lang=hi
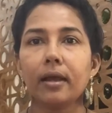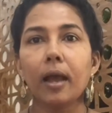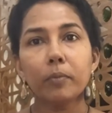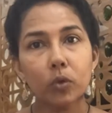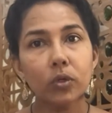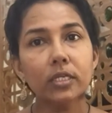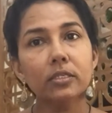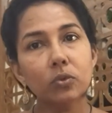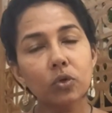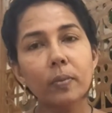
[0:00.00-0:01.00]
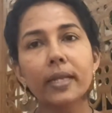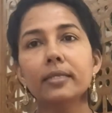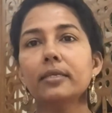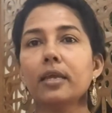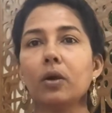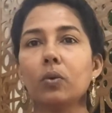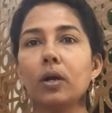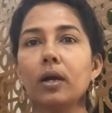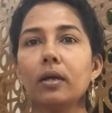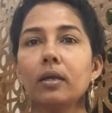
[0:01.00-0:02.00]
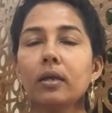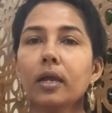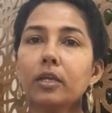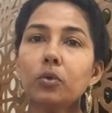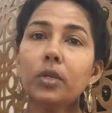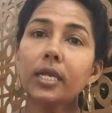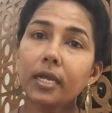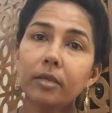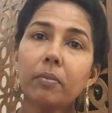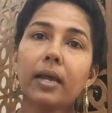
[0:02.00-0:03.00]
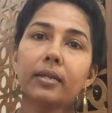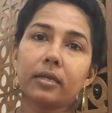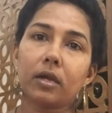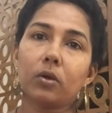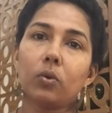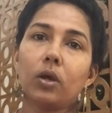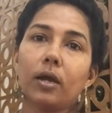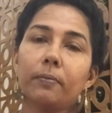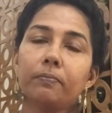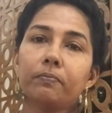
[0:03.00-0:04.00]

आप लोगों ने ज़रूर मेहनत किया होगा कईयों ने कई बार लिखा होगा